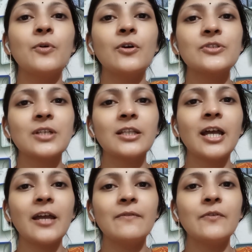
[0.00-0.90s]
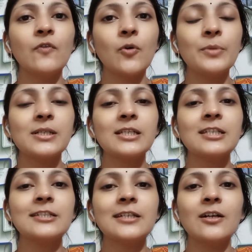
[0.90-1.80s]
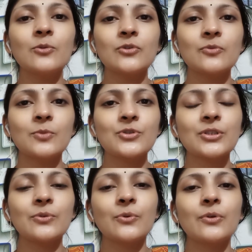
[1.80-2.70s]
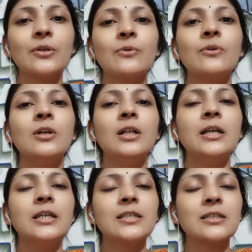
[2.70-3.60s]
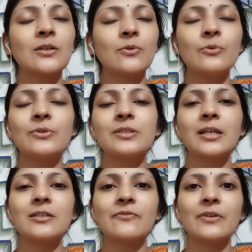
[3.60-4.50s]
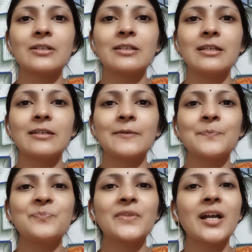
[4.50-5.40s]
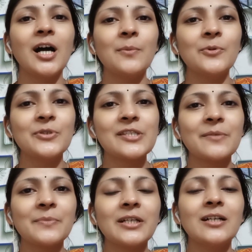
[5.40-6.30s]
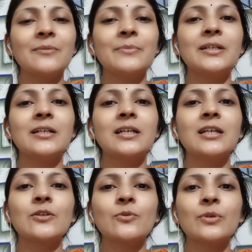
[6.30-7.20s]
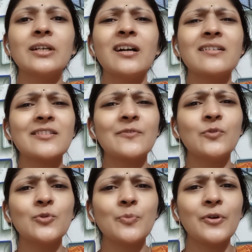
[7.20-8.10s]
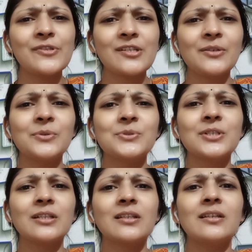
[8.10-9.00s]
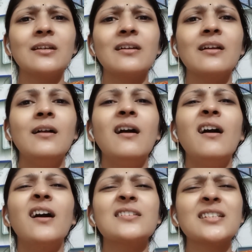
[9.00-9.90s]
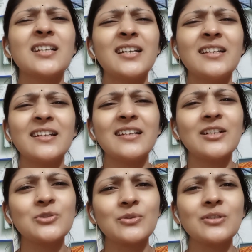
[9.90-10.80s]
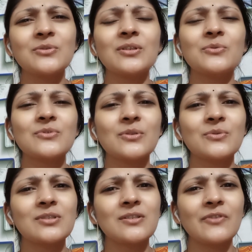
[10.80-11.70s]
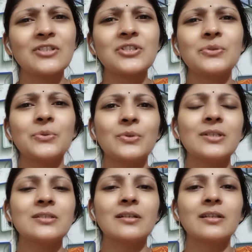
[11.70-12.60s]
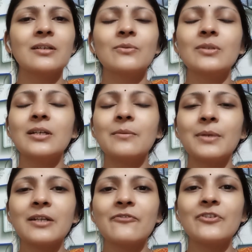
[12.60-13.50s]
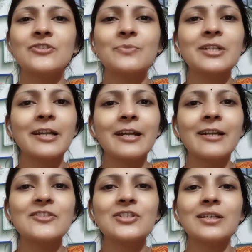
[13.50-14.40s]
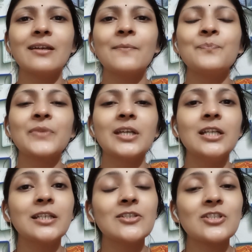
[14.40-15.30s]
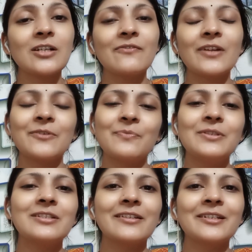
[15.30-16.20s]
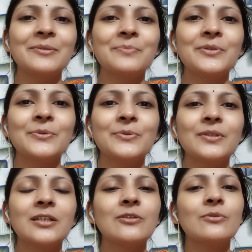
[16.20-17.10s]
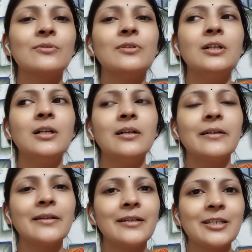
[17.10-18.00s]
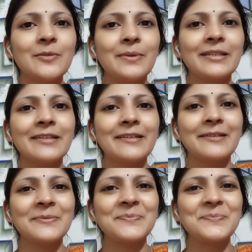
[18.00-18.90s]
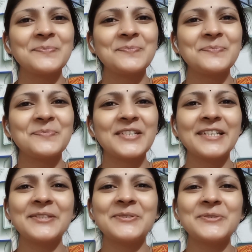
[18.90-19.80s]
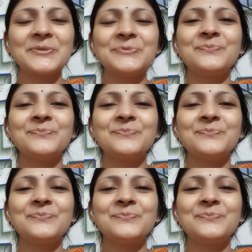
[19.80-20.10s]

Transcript: बहुत ज़्यादा हैवी वॉमिटिंग या लूज मोशन हो रहे हों इसके कोई साइड इफ़ेक्ट नहीं है आप लोग इसे अपने घर में रखिए क्योंकि अक्सर फूड पॉइजनिंग हो जाती है अक्सर कहीं ना कहीं का तो छोटा छोटा कुछ ना कुछ इन्फेक्शन हो ही जाता है तो ये हमारे फ्रिज में रहना चाहिए इनकी शेल्फ़ लाइफ भी ज़्यादा लंबी होती है तो डरने की बात नहीं है ठीक है दोस्तों